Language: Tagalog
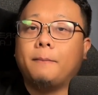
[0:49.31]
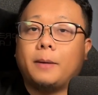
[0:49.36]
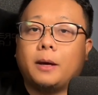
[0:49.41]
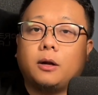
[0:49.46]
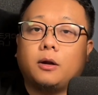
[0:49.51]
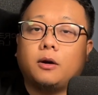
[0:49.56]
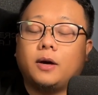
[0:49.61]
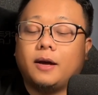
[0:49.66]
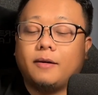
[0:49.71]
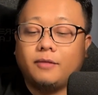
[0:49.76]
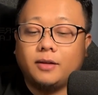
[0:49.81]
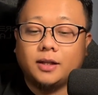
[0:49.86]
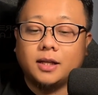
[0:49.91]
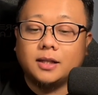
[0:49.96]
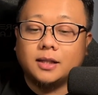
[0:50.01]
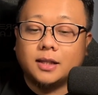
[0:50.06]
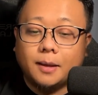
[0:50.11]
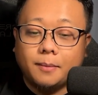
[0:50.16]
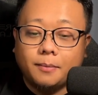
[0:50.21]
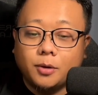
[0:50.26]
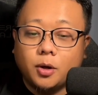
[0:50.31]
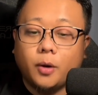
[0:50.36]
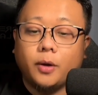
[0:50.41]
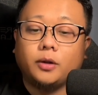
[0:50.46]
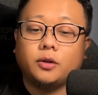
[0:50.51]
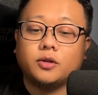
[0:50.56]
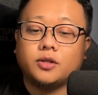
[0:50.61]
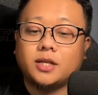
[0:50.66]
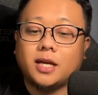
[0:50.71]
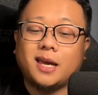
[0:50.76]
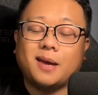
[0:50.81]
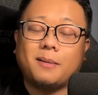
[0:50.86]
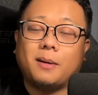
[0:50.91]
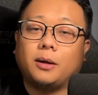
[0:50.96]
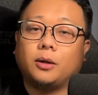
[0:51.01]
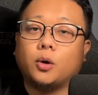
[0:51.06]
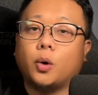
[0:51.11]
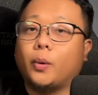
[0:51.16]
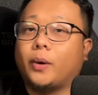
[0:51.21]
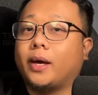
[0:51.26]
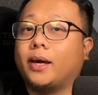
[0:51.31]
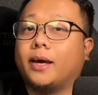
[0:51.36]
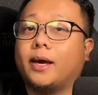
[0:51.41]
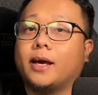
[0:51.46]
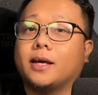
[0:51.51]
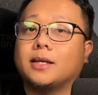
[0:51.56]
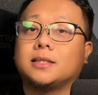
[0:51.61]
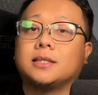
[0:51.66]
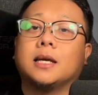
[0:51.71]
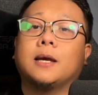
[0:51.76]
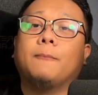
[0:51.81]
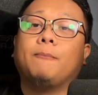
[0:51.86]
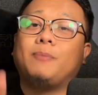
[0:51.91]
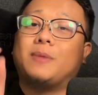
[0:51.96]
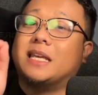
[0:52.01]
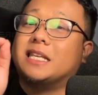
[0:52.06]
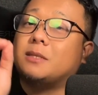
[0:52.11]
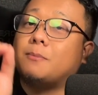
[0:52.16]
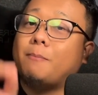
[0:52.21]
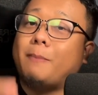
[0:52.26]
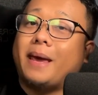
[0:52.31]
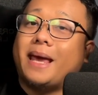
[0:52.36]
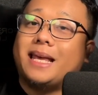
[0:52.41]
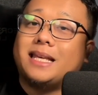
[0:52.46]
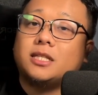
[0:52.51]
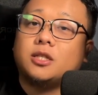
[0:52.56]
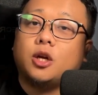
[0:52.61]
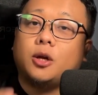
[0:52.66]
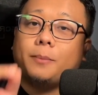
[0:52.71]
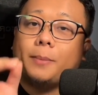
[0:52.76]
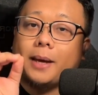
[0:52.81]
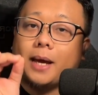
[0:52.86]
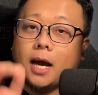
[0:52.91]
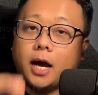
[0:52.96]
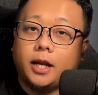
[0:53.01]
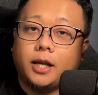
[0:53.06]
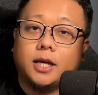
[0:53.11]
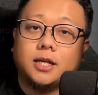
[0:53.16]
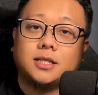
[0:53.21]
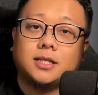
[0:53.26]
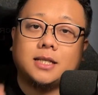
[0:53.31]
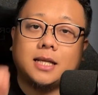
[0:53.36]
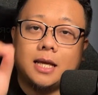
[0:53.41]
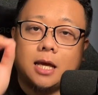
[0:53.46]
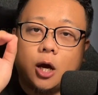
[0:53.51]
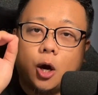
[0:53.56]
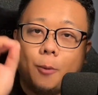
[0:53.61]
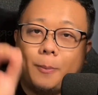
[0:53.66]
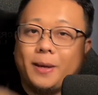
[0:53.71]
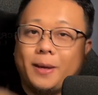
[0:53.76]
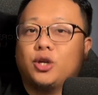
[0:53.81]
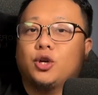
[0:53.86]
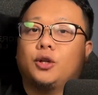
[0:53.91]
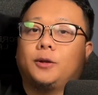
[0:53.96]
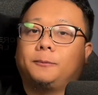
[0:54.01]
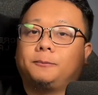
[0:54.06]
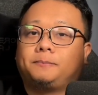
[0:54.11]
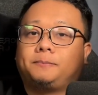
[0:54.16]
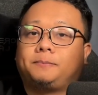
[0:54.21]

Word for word: Pero everything that I'm going to say about OKX is based on my honest opinion.